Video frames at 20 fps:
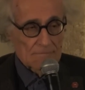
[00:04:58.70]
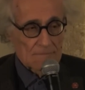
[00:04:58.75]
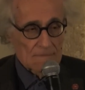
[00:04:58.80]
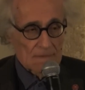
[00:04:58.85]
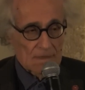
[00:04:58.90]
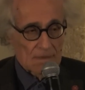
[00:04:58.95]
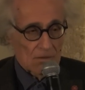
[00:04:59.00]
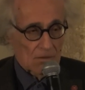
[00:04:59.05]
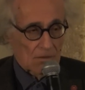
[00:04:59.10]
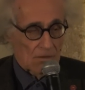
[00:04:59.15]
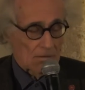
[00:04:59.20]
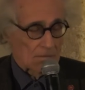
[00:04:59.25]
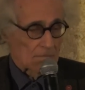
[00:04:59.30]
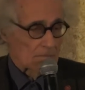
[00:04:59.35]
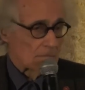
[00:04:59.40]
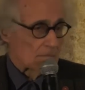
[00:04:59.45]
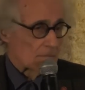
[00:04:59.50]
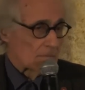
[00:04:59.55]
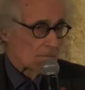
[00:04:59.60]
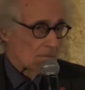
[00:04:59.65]
non,
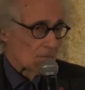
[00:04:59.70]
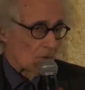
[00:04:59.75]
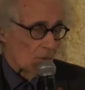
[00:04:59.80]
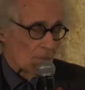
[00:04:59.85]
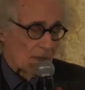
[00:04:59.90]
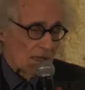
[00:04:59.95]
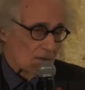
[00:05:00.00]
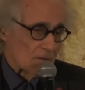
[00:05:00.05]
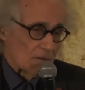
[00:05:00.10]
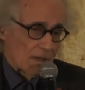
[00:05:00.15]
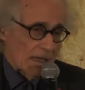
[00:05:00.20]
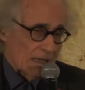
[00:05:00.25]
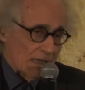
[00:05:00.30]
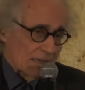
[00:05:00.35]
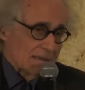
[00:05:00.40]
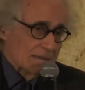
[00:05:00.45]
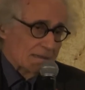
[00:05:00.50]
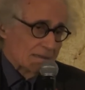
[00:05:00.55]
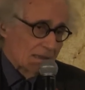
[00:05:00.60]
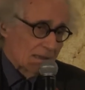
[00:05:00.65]
mm, o meglio, è
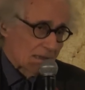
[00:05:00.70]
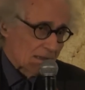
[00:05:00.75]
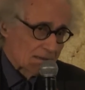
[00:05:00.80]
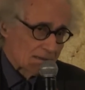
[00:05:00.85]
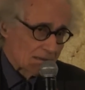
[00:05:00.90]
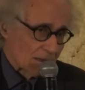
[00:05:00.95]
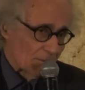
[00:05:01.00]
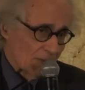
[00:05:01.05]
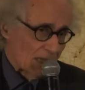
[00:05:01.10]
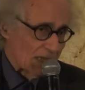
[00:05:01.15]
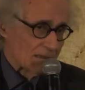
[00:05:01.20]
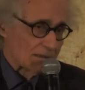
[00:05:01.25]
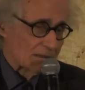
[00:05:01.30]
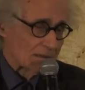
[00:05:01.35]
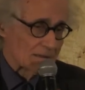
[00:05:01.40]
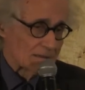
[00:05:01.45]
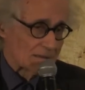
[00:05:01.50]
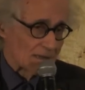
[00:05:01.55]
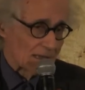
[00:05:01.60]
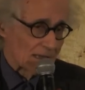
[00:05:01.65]

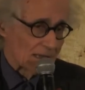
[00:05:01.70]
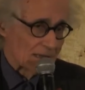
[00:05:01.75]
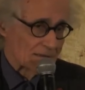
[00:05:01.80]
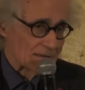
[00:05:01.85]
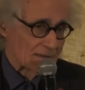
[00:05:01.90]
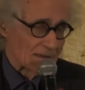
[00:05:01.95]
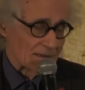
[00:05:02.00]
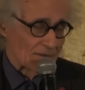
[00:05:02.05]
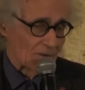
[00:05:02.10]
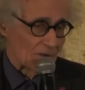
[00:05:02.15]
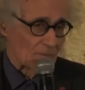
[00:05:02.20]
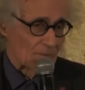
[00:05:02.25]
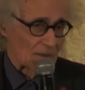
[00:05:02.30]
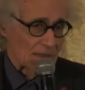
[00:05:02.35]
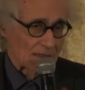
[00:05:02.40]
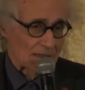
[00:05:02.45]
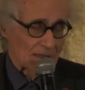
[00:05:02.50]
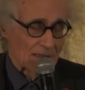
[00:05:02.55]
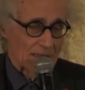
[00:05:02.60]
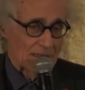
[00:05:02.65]
indirettamente elettivo,
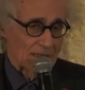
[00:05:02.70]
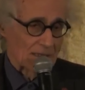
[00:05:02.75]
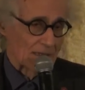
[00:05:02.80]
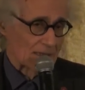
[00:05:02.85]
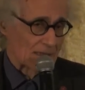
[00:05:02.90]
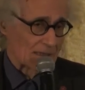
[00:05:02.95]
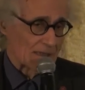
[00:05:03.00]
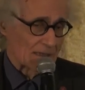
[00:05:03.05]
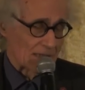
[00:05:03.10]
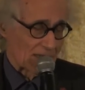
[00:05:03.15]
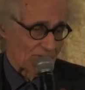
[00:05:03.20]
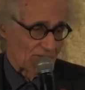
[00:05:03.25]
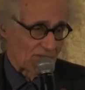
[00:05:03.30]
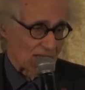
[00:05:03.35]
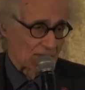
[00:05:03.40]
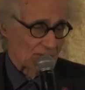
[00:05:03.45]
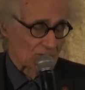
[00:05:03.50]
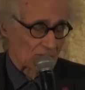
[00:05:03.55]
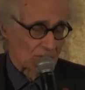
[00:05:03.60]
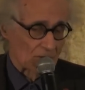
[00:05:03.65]
perché chi ha
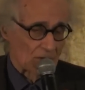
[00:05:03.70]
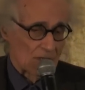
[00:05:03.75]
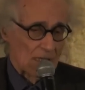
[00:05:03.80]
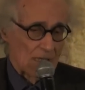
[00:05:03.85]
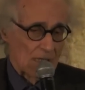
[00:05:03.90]
fatto